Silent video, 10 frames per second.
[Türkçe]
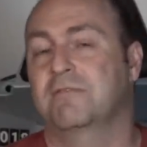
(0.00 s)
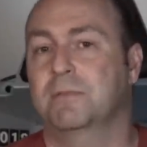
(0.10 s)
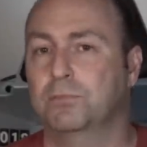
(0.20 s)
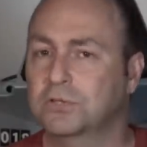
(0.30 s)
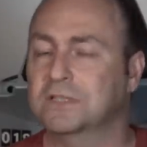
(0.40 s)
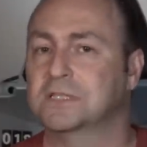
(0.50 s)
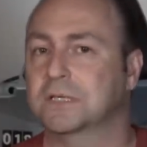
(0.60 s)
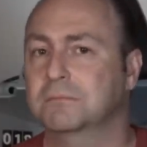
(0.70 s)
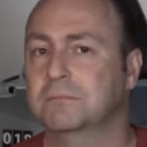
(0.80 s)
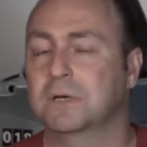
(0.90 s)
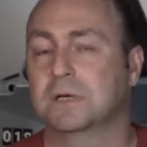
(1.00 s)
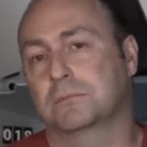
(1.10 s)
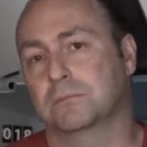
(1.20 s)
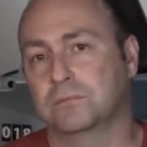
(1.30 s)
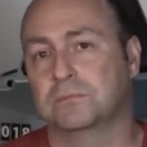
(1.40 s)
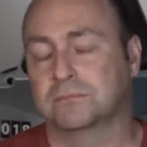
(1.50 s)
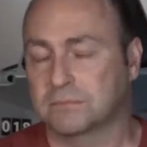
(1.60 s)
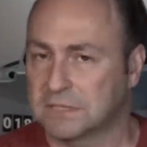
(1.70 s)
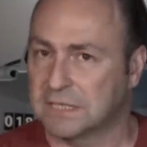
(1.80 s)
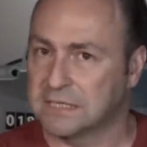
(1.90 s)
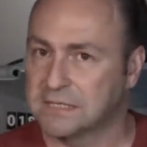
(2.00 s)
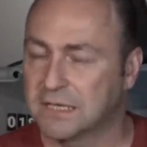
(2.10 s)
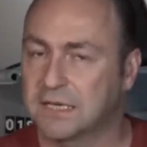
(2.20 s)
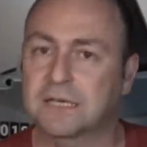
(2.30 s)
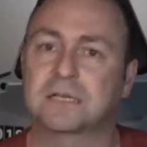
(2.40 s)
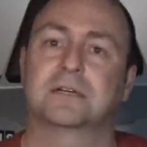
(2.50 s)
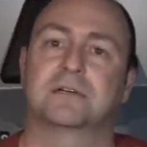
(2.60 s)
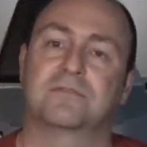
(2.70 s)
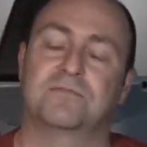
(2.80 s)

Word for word: Ve bu tasarım kazanarak